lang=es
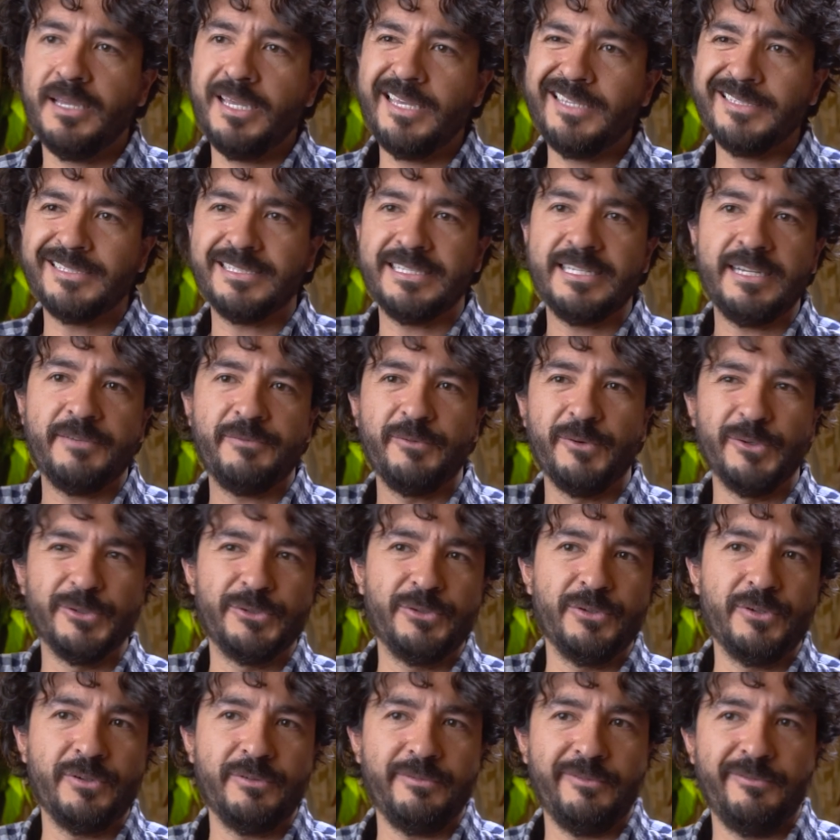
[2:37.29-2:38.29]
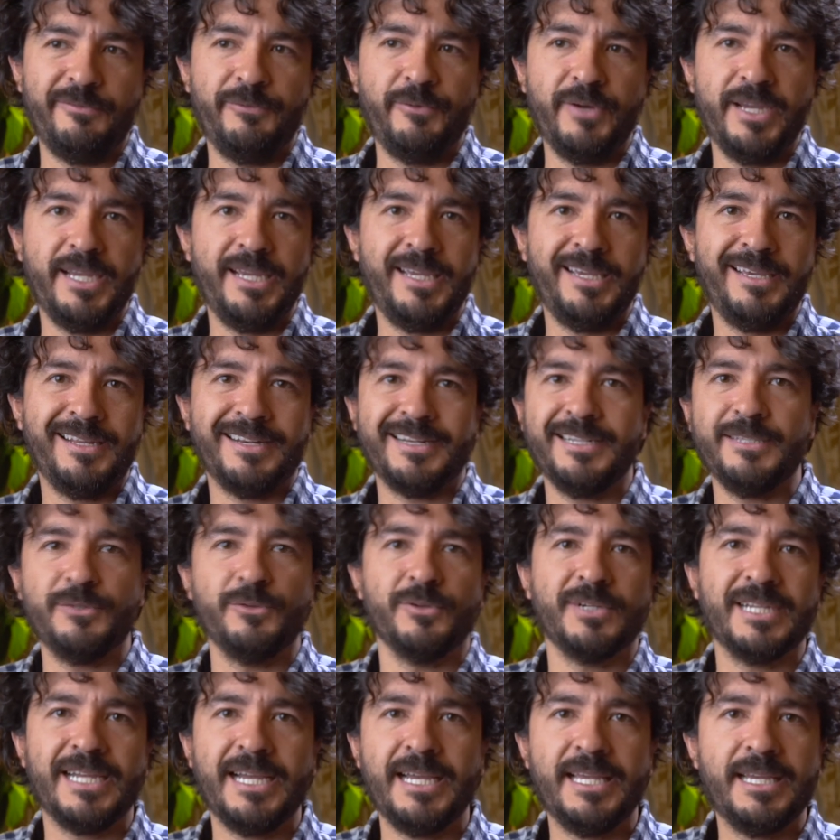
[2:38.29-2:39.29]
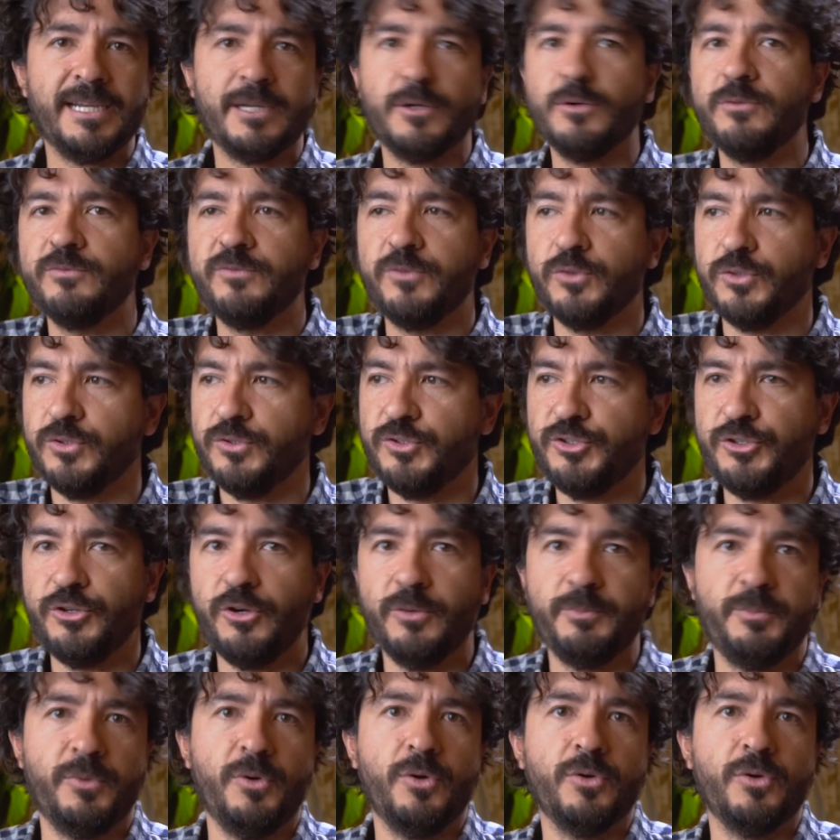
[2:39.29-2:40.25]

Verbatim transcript: esta foto fue retocada con Photoshop